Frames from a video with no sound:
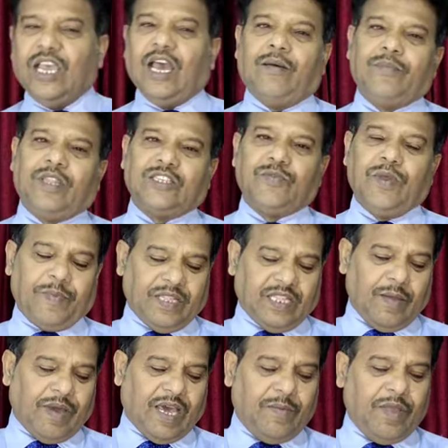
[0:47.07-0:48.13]
जी हाँ, हम दसवें पद
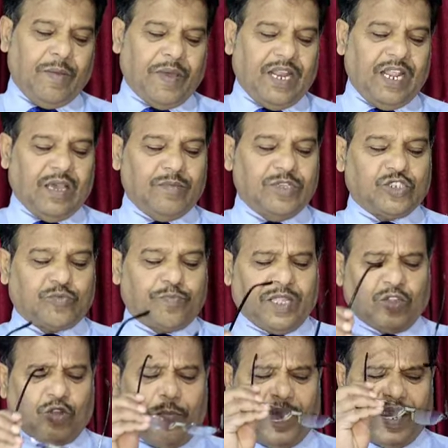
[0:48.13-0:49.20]
के बारे में पहले हम इस
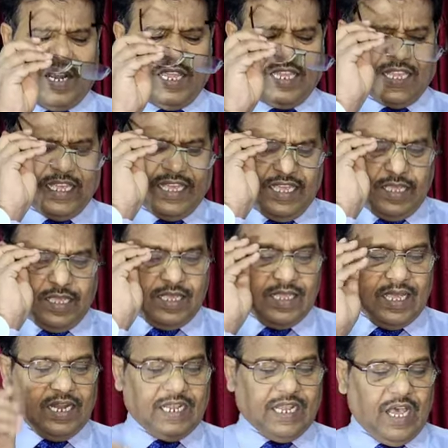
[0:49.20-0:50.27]
पद को पढ़ लेते हैं
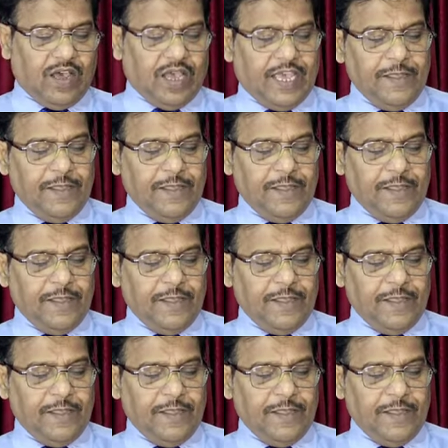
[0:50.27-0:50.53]
यहाँ लिखा